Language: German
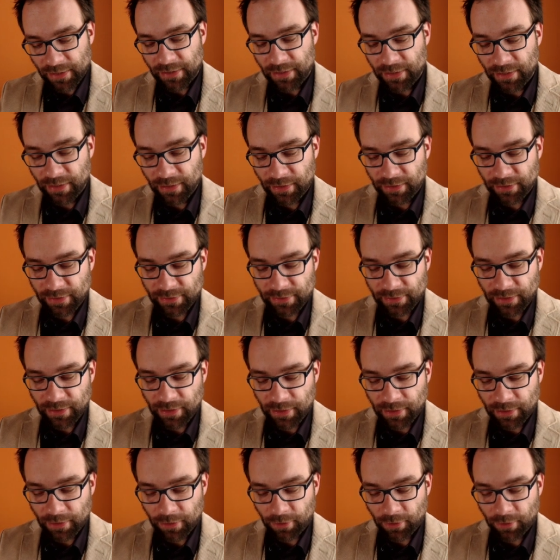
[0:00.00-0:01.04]
hier
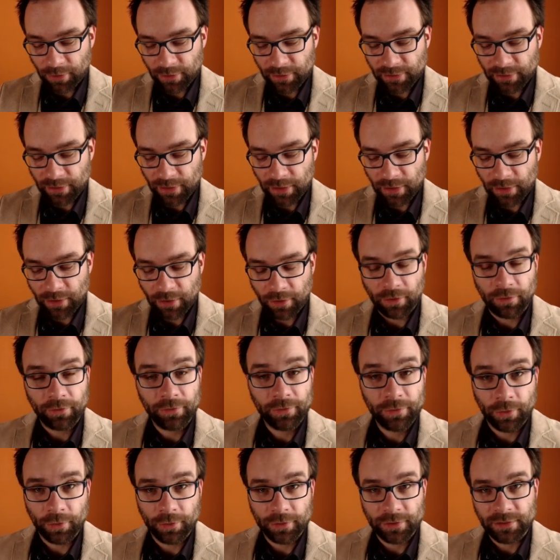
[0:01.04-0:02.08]
tatsächlich auch Zeiger
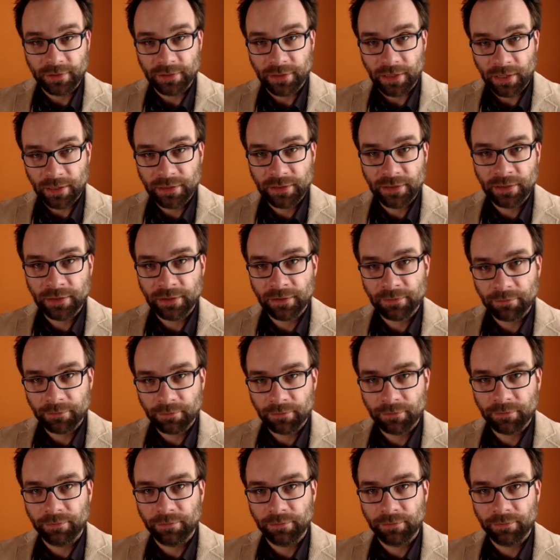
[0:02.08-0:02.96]
auf konstante